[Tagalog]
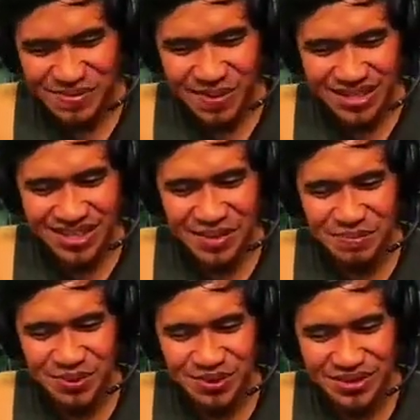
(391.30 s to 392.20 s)
I-mass
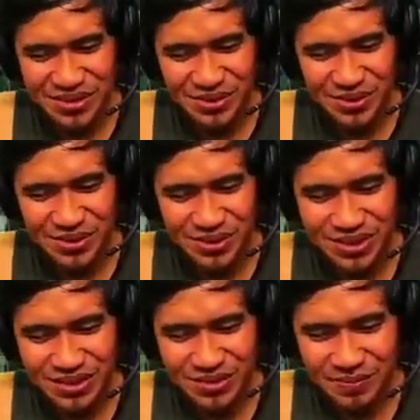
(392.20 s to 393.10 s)
report siguro
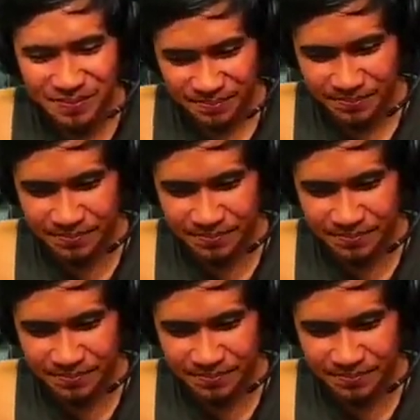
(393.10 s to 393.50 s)
to siya, no?